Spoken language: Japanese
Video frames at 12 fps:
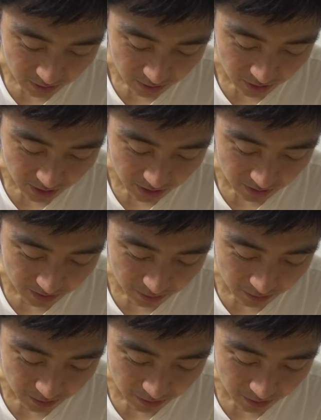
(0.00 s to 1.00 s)
これは
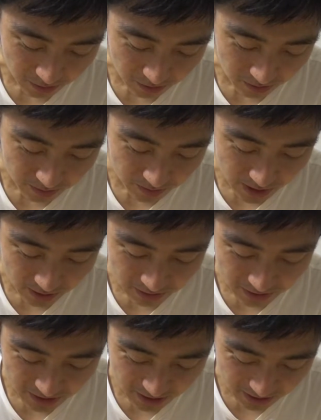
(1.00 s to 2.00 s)
もう
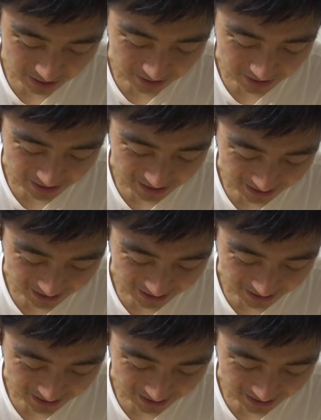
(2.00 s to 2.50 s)
パンクしてるかもしん